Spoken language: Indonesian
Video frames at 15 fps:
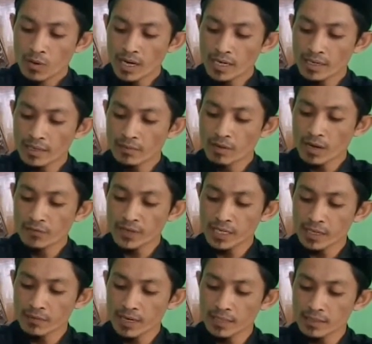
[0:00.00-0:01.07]
Wari wa fi
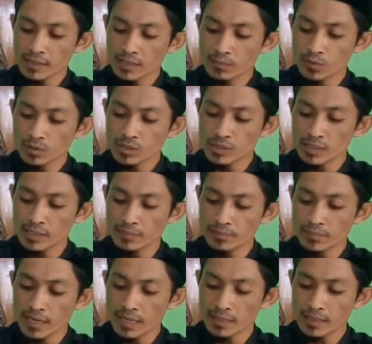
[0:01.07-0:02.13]
riwayatil
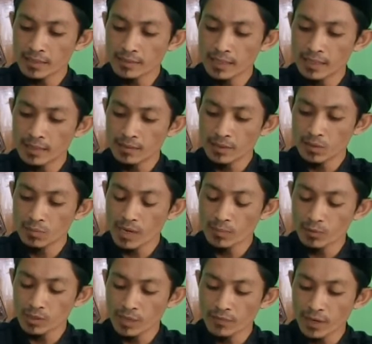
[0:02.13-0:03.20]
muslim lan ing dalem iku
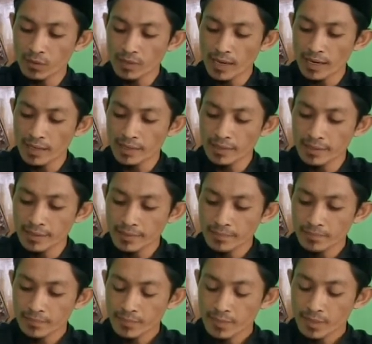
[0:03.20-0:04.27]
mang mutafaqun alaih nggih.
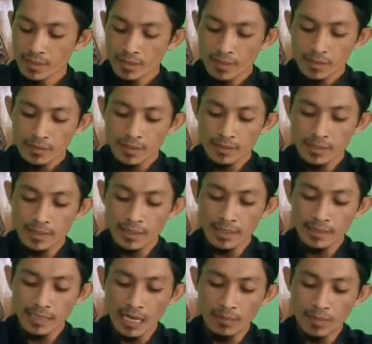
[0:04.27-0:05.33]
Dadi
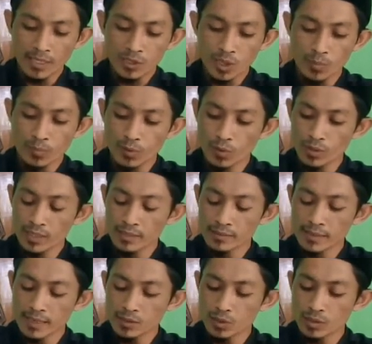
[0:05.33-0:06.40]
innama sabru
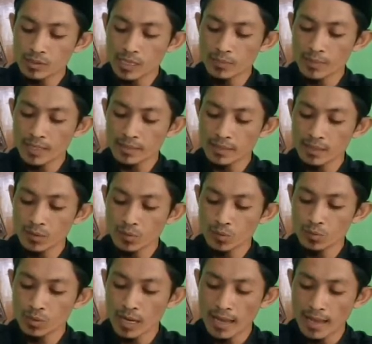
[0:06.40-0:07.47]
inda sodamatil
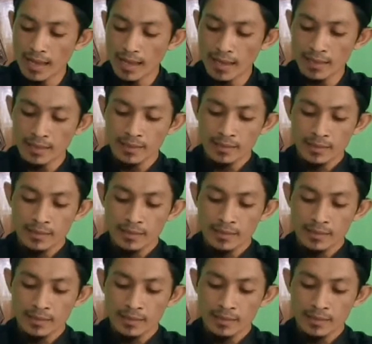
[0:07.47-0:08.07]
ula.